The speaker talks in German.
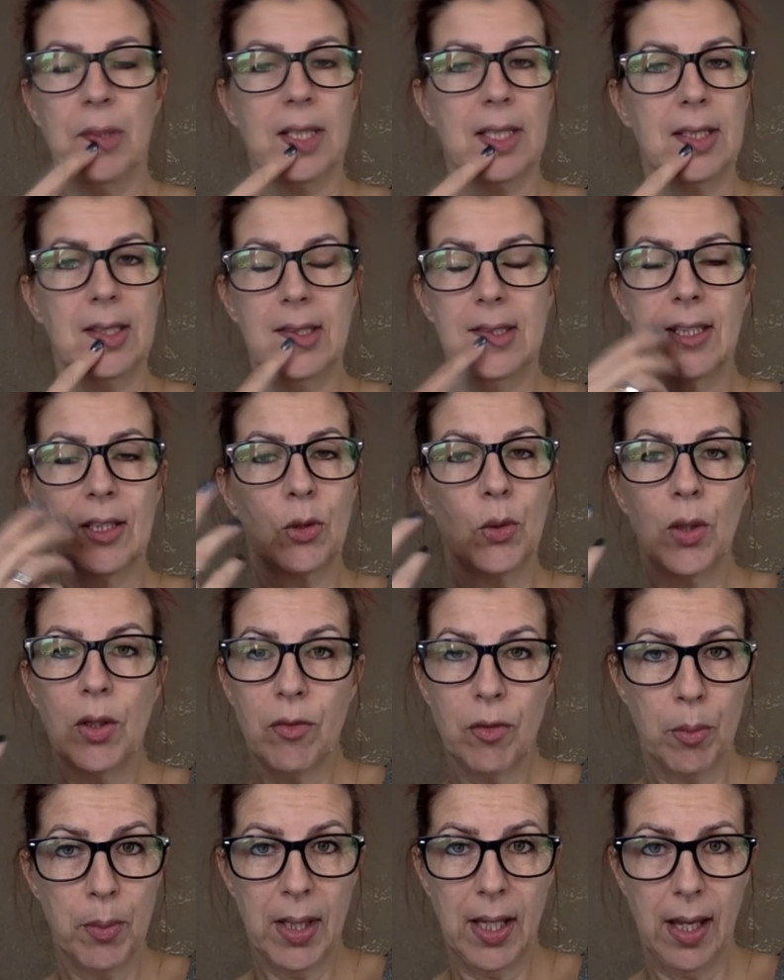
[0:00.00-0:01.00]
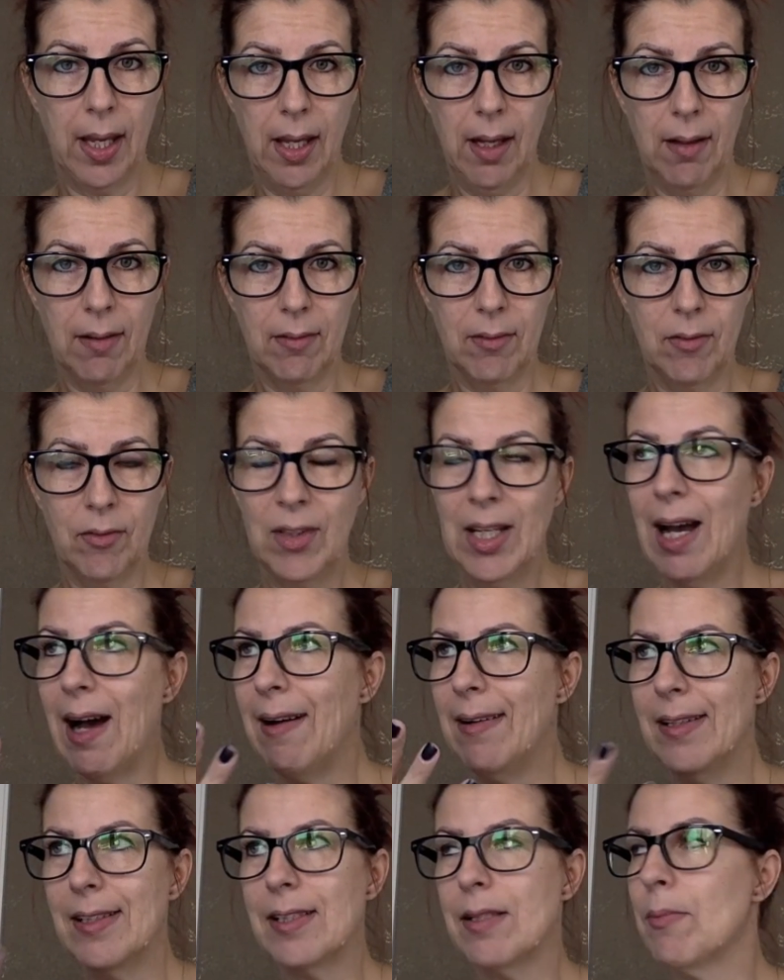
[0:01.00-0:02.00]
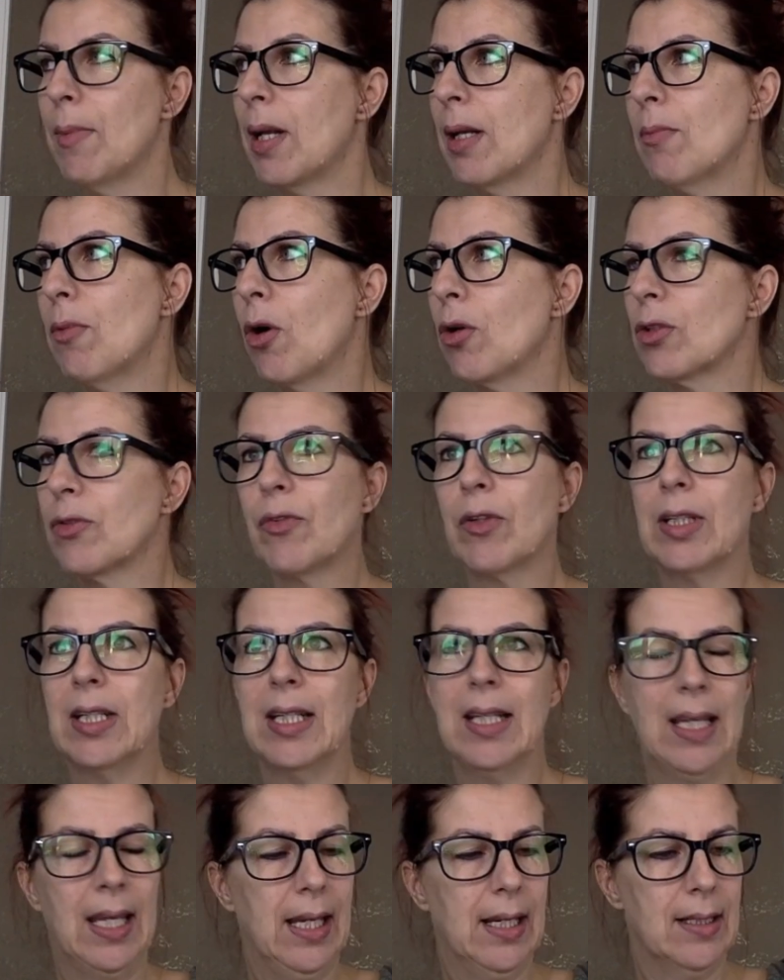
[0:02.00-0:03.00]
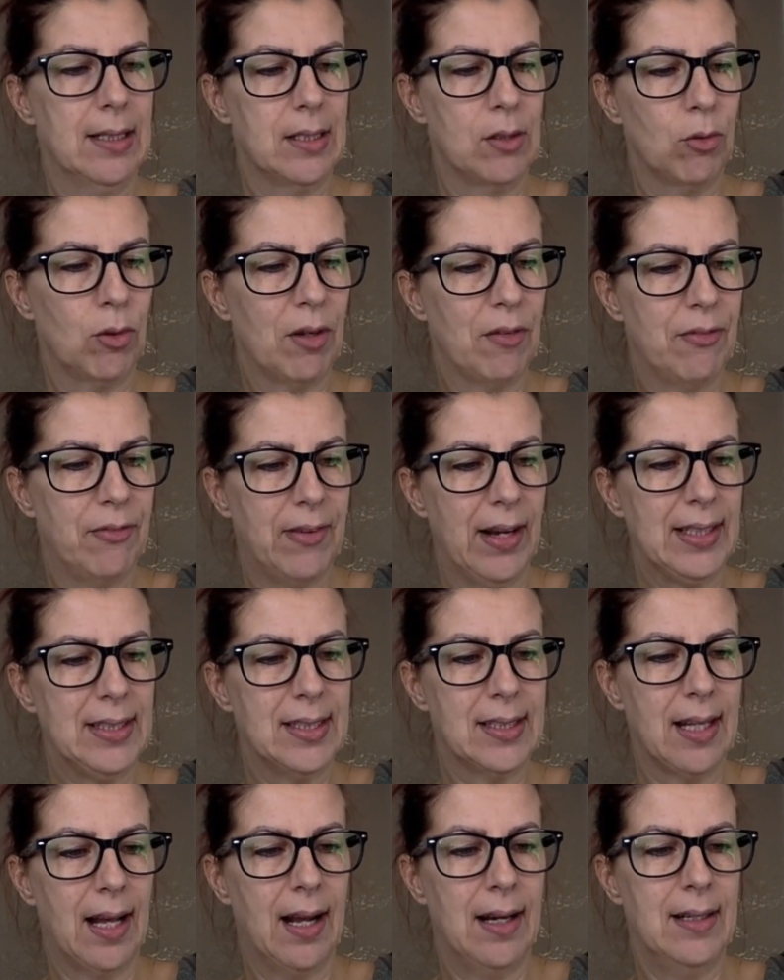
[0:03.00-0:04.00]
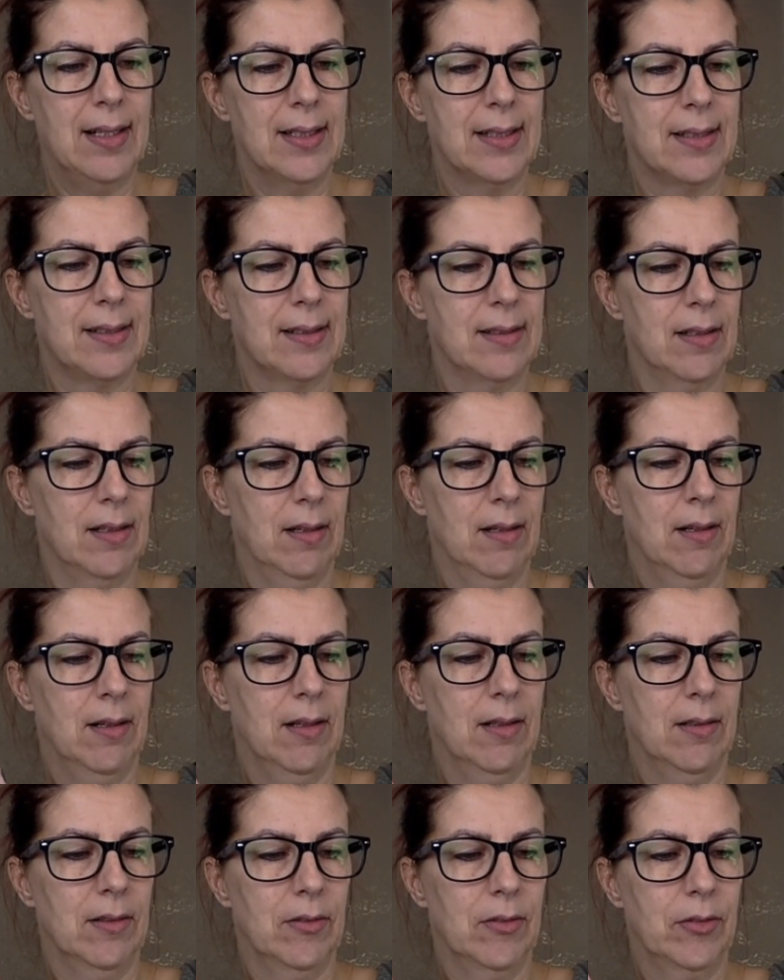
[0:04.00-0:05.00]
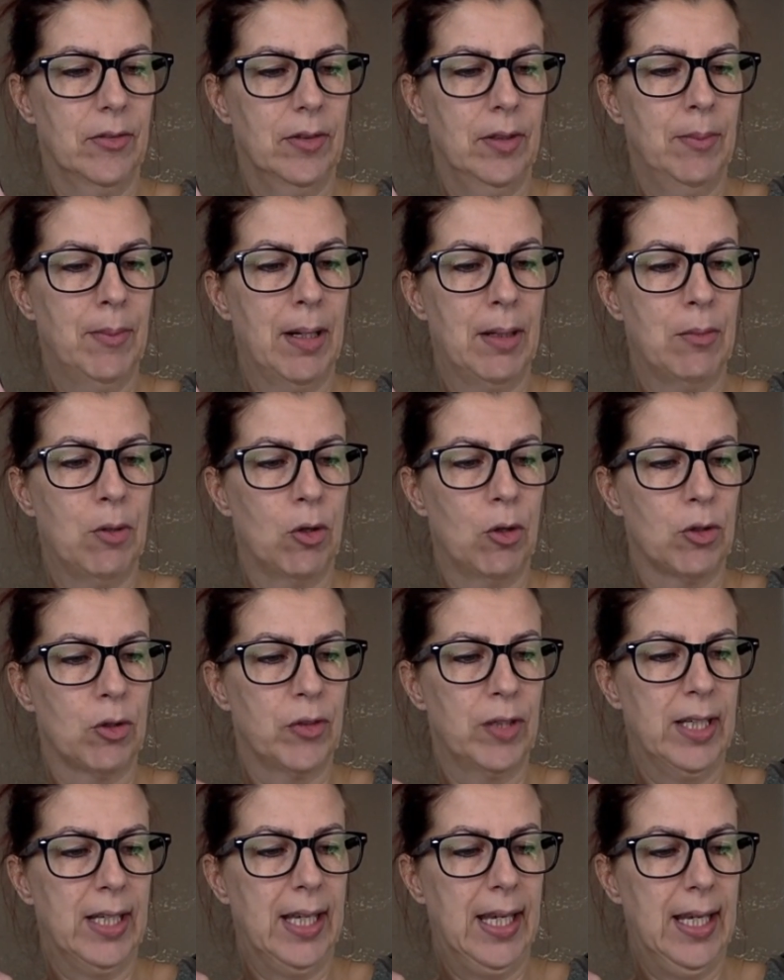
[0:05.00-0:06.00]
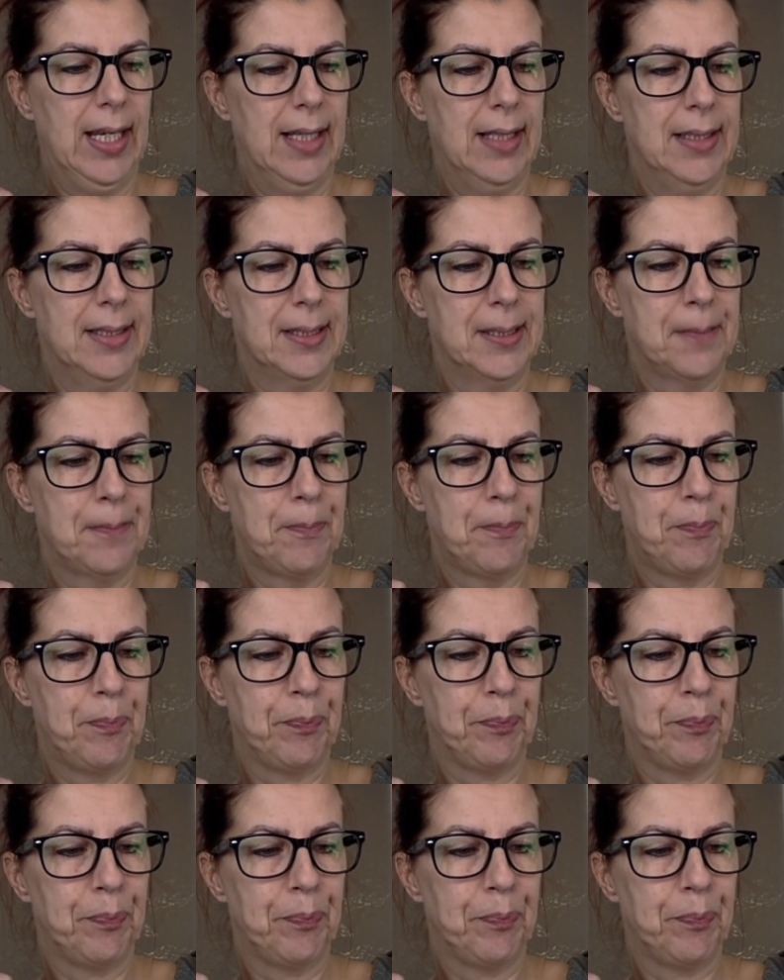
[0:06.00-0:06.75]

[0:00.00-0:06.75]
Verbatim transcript: Das ist natürlich vom Ikea, wie alles in meinem Haus von Ikea ist oder fast alles äh, in meinem Haus von Ikea ist.